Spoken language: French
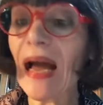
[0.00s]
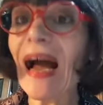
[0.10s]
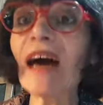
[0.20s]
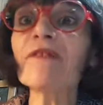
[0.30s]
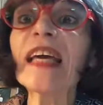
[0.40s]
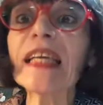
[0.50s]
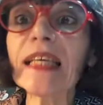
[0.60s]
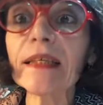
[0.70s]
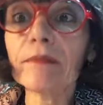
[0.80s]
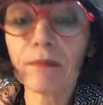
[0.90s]
Avec
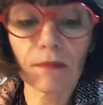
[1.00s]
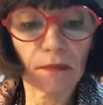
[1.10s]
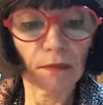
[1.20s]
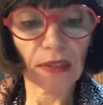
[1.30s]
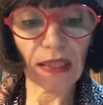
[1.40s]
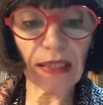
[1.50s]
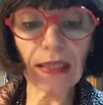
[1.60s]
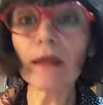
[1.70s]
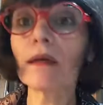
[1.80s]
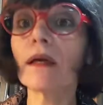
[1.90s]
qui
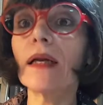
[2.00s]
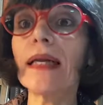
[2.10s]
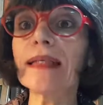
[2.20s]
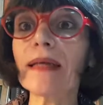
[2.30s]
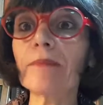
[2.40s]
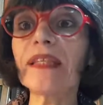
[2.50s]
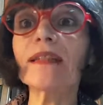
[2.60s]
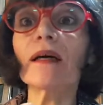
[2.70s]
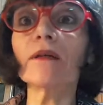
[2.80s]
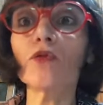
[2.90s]
Qui Les
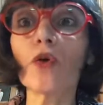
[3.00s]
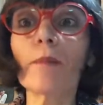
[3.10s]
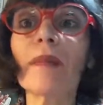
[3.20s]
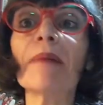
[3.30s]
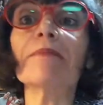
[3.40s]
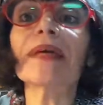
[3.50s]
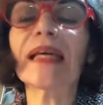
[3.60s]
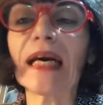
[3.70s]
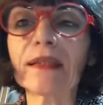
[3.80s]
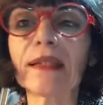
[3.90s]
habitants d'un même
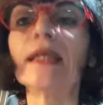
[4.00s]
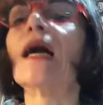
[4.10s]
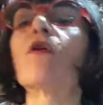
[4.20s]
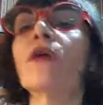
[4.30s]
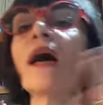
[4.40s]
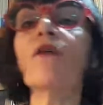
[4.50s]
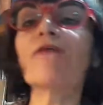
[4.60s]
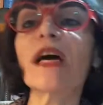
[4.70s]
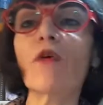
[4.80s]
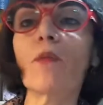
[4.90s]
quartier. Alors là, on
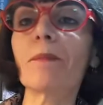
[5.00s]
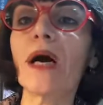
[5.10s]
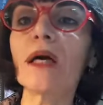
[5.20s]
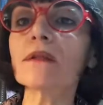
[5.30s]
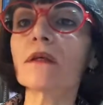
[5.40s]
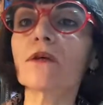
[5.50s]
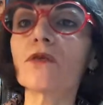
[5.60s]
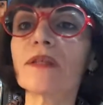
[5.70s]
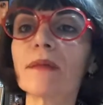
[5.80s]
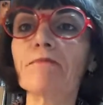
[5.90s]
va comprendre
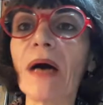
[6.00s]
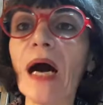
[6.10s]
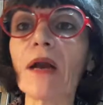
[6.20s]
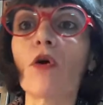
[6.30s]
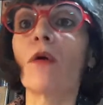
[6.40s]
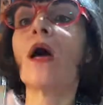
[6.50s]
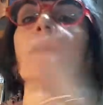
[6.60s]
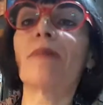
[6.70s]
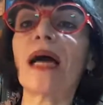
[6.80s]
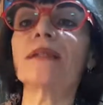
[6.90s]
que c'est pas. Alors,
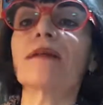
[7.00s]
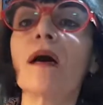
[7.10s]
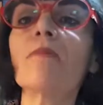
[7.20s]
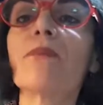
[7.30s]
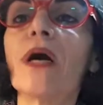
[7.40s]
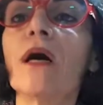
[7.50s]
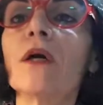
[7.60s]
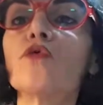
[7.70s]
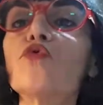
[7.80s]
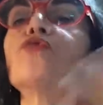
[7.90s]
par exemple,
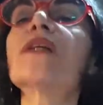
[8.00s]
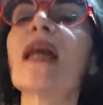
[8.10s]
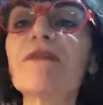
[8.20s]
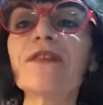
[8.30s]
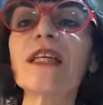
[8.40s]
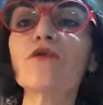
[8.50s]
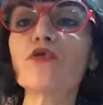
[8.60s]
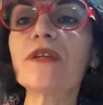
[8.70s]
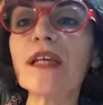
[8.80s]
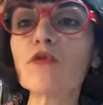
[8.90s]
toute la ville
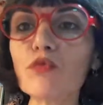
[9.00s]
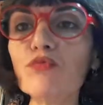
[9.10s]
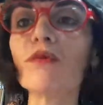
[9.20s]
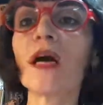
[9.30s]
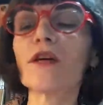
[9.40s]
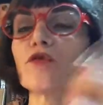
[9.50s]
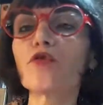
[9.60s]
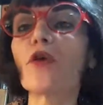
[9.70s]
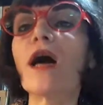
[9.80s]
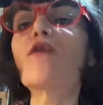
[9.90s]
de Dégout
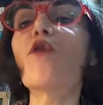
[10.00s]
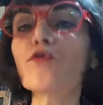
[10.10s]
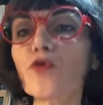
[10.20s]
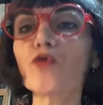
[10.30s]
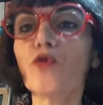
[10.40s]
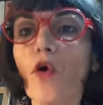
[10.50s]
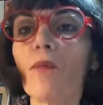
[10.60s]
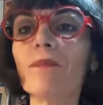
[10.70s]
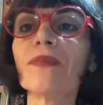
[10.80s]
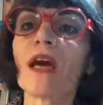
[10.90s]
se rencontre Non.